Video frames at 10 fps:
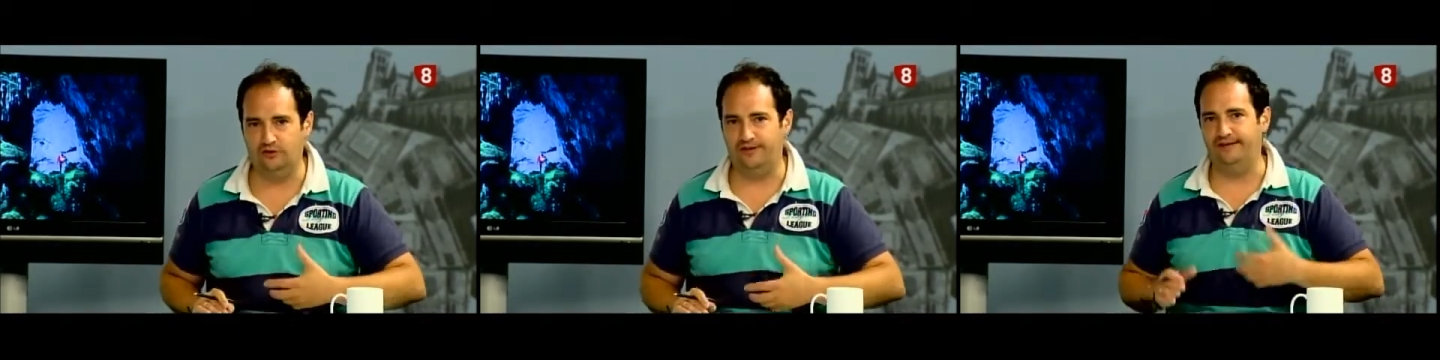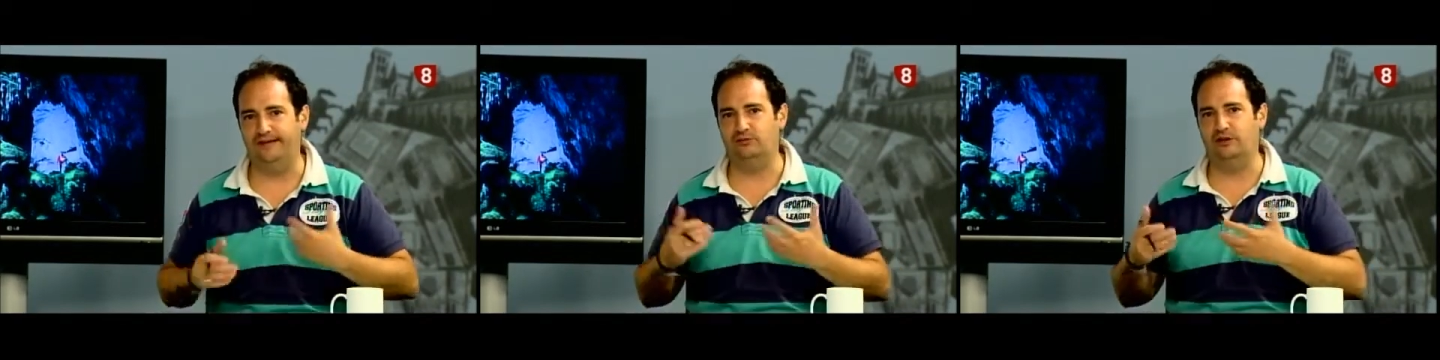
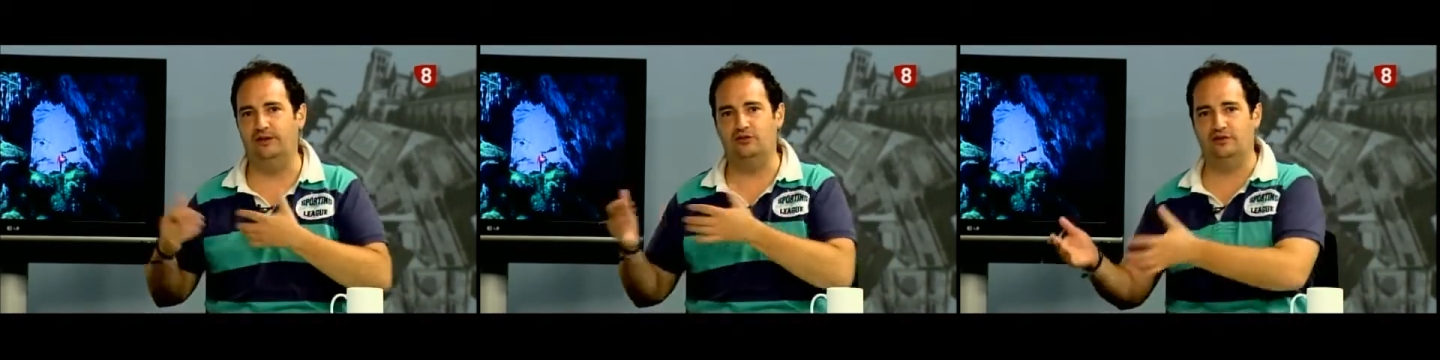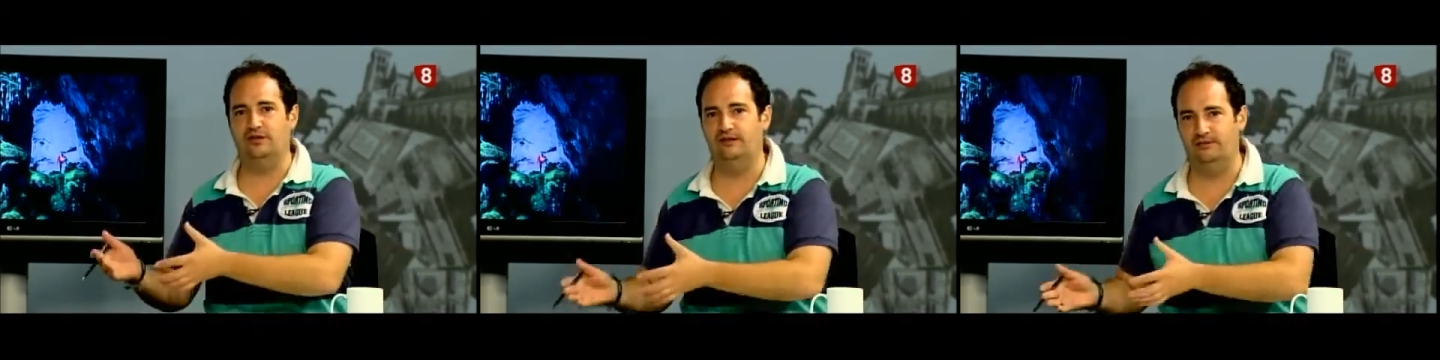tendríamos que haber hecho
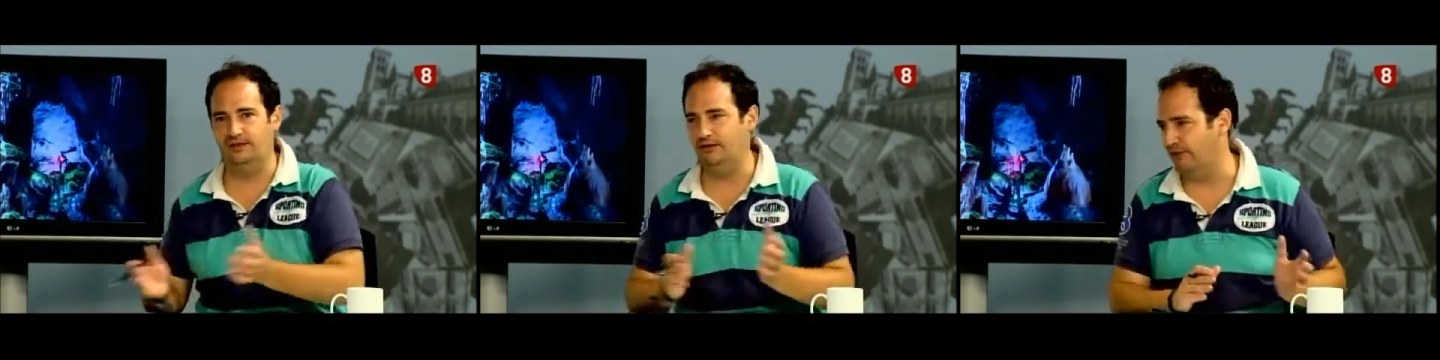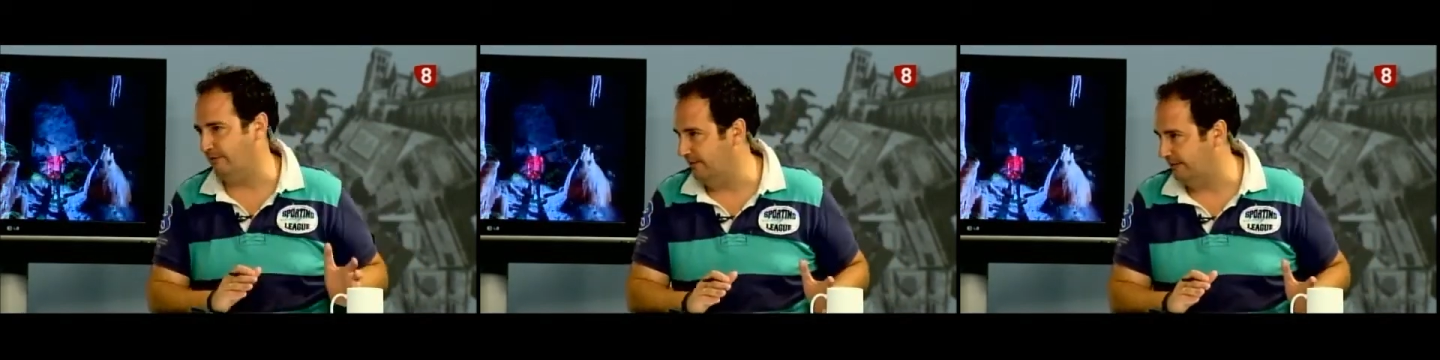esta entrevista en
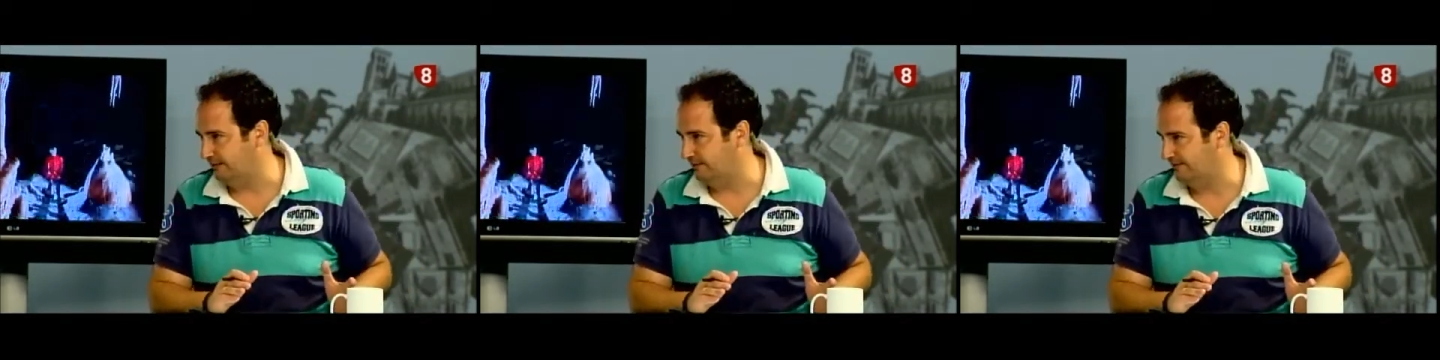una cueva.